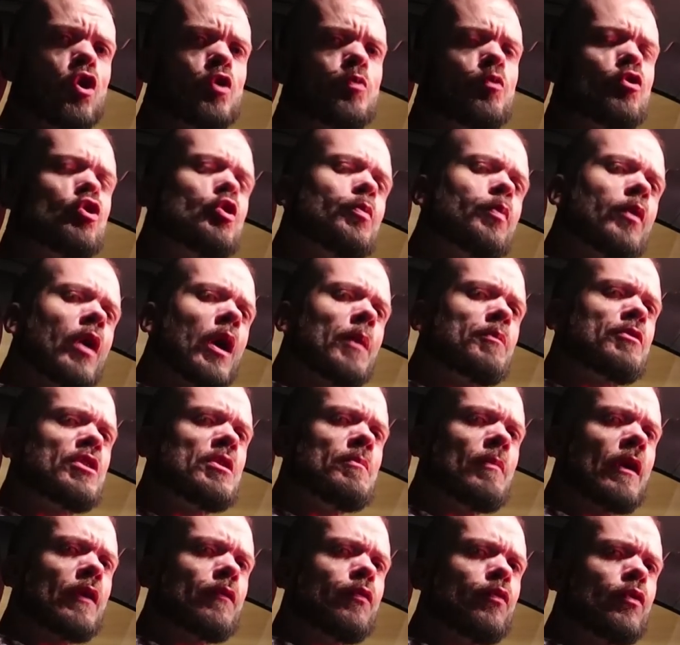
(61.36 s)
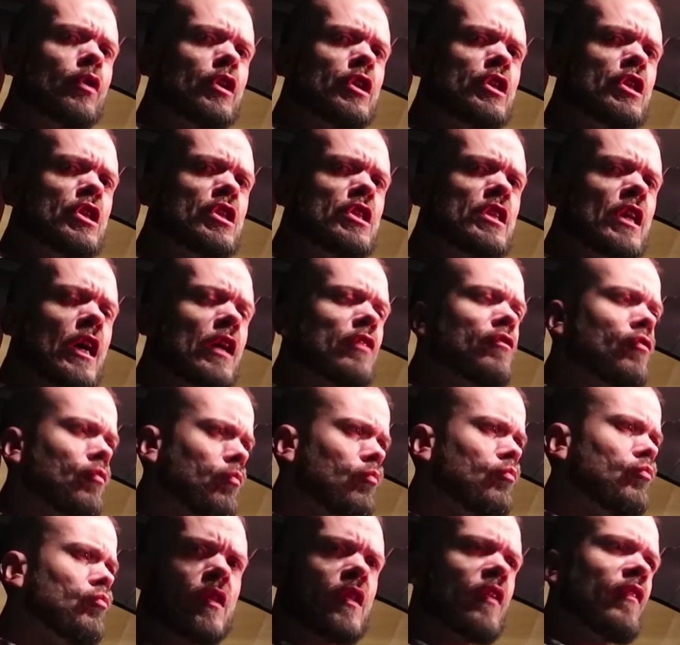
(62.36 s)
Je me suis pris un petit McFlurry Kit Kat.
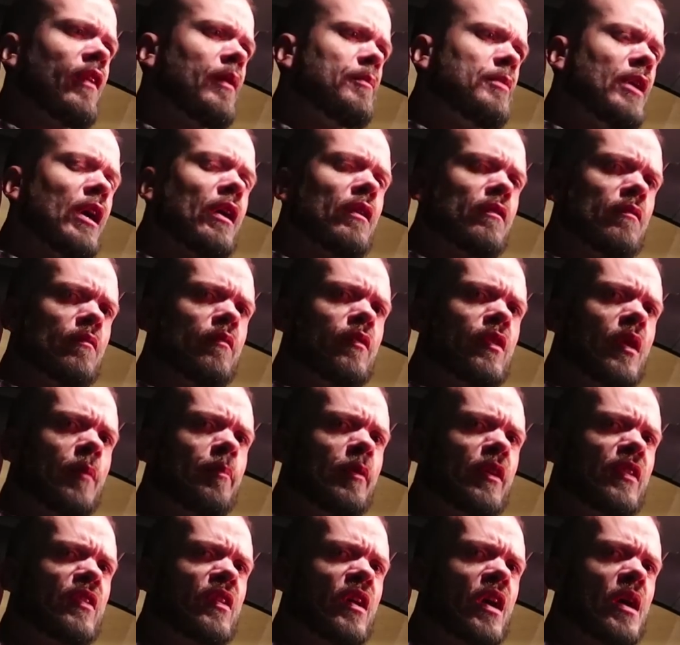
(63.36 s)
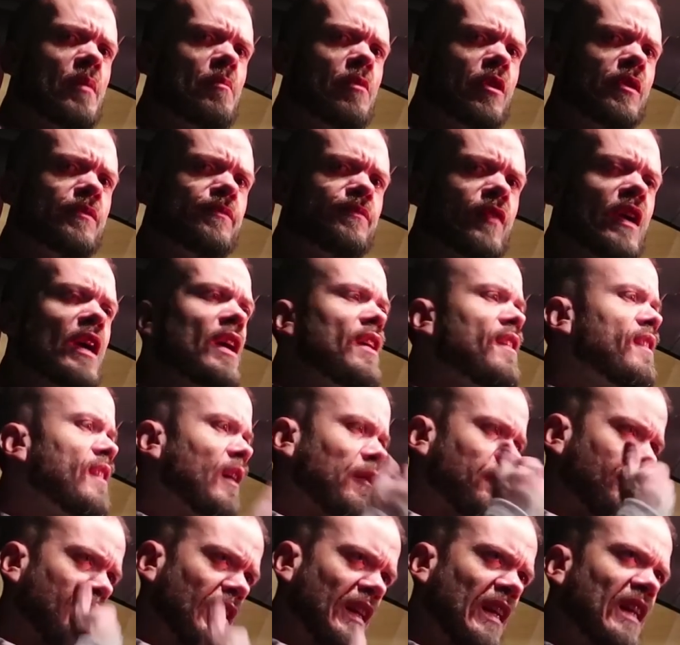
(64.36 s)
Ça va bien, ça passe crème.
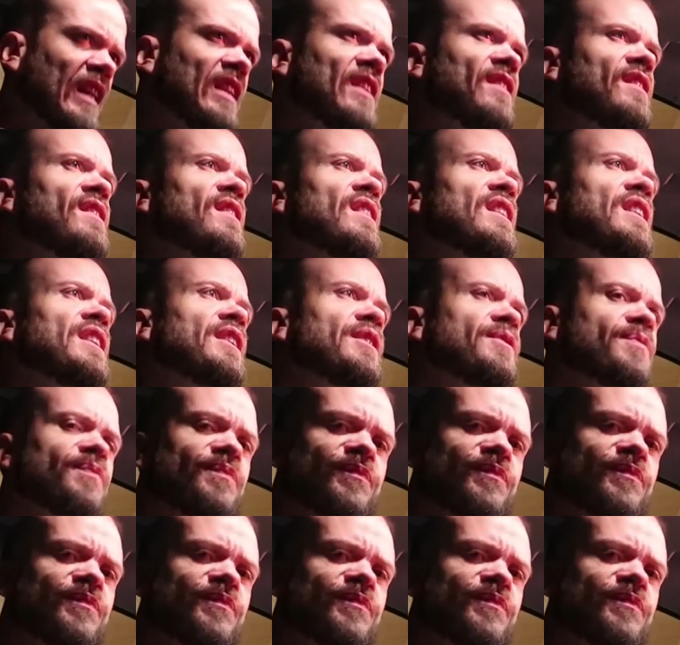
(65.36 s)
Ça fait glisser.